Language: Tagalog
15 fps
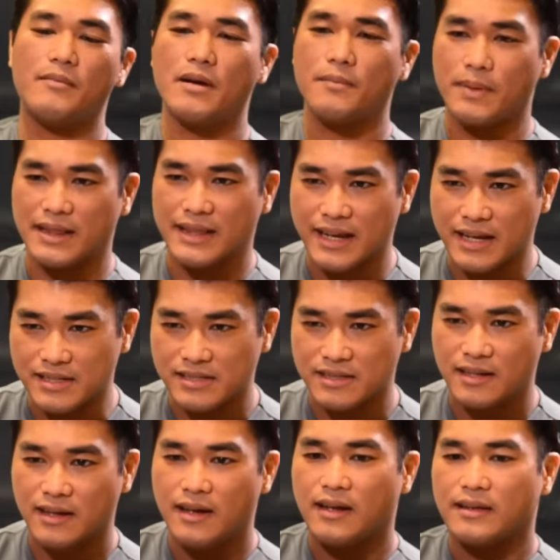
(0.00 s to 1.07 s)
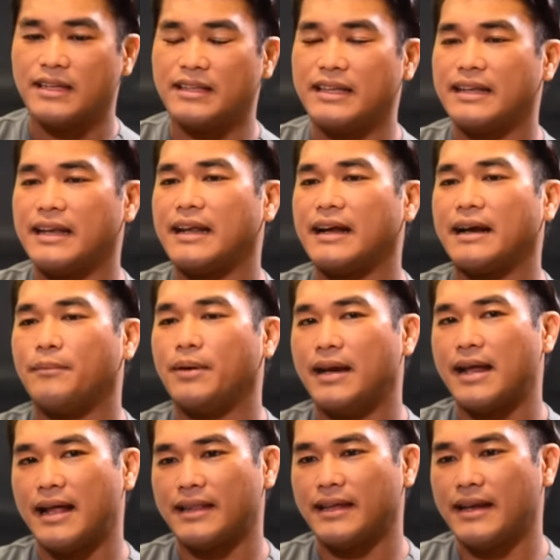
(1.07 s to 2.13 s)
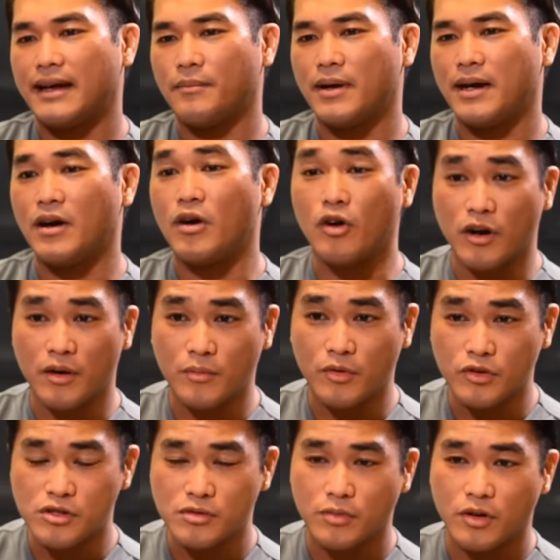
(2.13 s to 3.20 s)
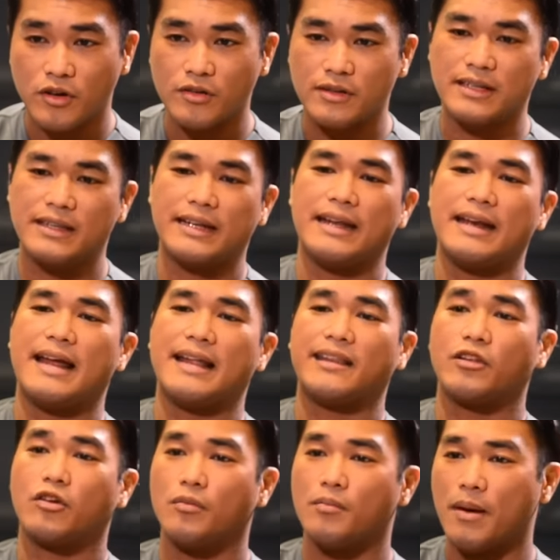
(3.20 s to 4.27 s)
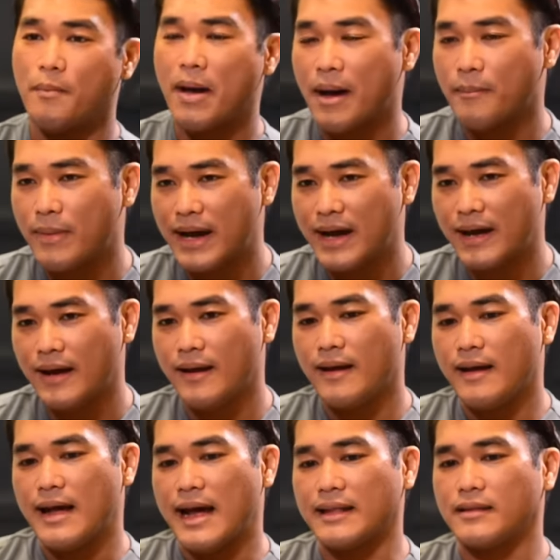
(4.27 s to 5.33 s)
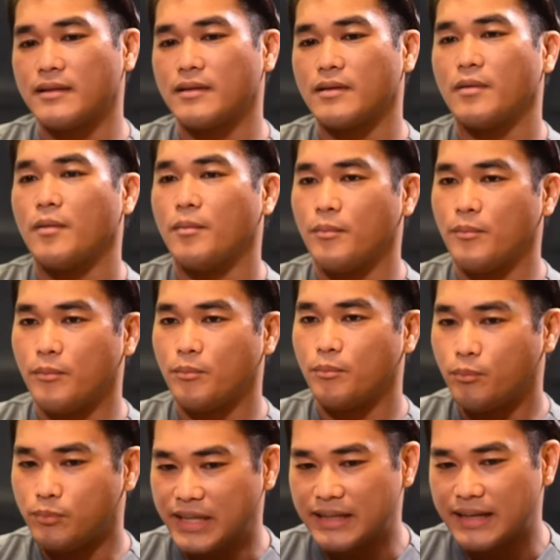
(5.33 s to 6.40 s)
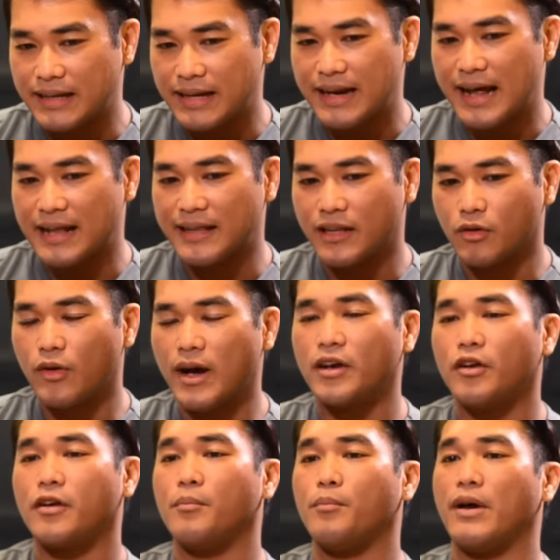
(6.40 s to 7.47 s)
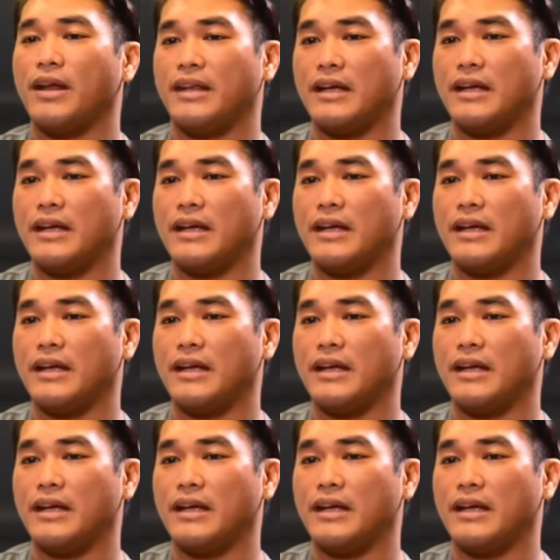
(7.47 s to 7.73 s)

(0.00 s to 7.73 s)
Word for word: magpa-test. Titingnan lang naman natin ang mga hormones mo, titingnan natin kung mababa at titingnan tingnan natin kung ano yung pwede